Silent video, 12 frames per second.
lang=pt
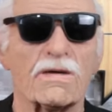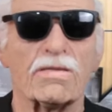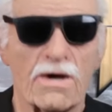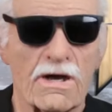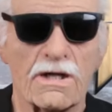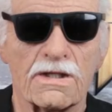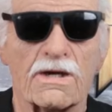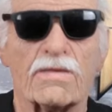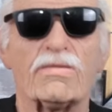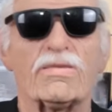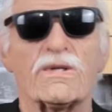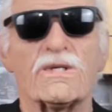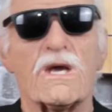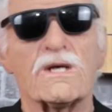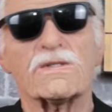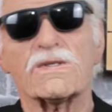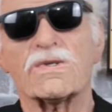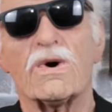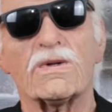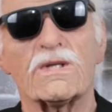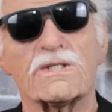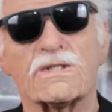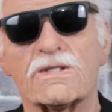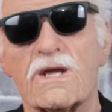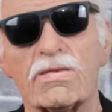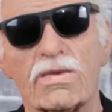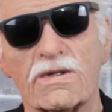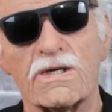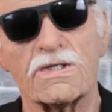na moeda. E esses holders tem muita